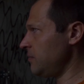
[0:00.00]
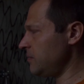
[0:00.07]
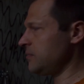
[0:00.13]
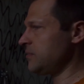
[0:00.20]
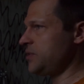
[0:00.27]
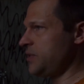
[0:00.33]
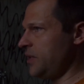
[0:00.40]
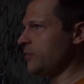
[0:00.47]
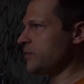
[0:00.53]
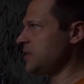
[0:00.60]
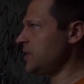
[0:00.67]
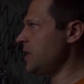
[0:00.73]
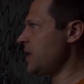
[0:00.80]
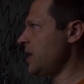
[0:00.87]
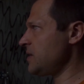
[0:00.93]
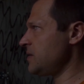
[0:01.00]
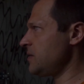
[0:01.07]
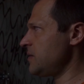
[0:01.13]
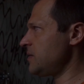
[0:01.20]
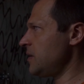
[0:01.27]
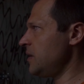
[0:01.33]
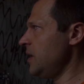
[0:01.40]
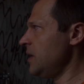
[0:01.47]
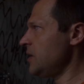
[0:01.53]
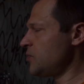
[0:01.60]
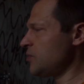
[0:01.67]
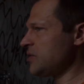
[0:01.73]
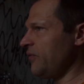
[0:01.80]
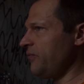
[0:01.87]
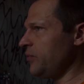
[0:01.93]
серьезная Понятно. разница. Да.
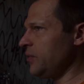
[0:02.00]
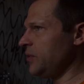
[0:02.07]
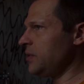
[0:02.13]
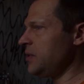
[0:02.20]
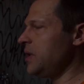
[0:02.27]
Сюзофон